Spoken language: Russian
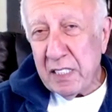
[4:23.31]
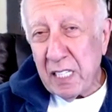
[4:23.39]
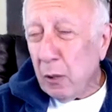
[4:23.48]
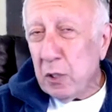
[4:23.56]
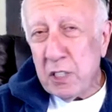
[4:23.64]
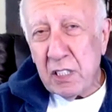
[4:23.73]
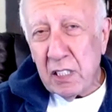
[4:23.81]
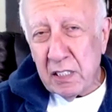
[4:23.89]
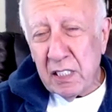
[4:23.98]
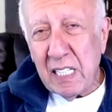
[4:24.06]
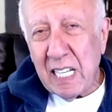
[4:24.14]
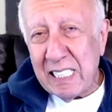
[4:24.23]
а хочешь иди
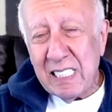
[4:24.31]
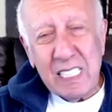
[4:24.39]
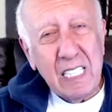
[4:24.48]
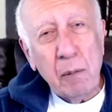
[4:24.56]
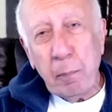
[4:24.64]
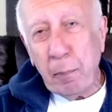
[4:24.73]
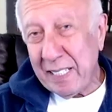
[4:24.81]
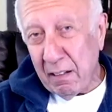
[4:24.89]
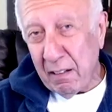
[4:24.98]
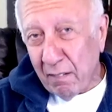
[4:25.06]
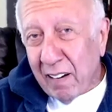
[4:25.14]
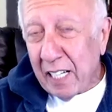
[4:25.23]
на рынок и
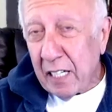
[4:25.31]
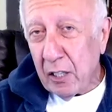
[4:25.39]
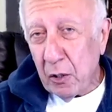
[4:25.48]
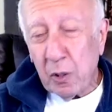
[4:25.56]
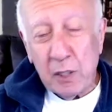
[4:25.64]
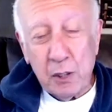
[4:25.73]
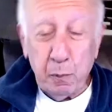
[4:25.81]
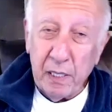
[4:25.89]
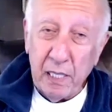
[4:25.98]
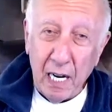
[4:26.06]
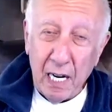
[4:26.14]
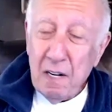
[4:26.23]
продавай ее, господа